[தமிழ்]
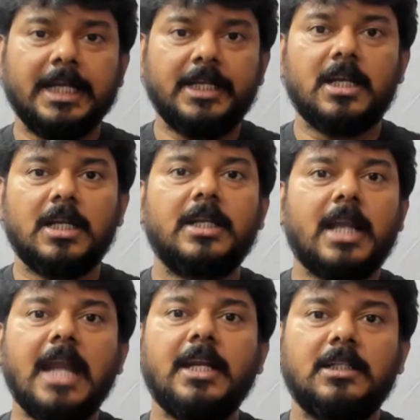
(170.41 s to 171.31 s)
இந்தியாவில்
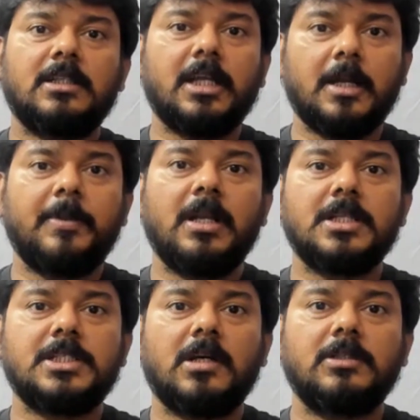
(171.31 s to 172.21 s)
நைன்டீன் தான் எப்படி
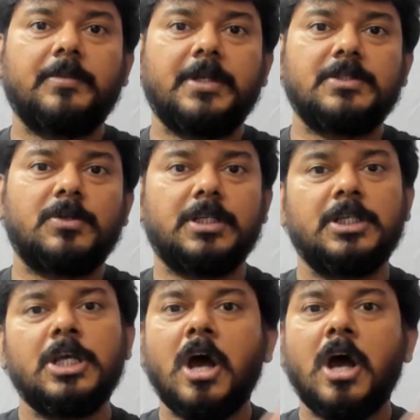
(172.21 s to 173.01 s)
லான்ச் ஆகுது அப்படின்னு சொல்லிட்டு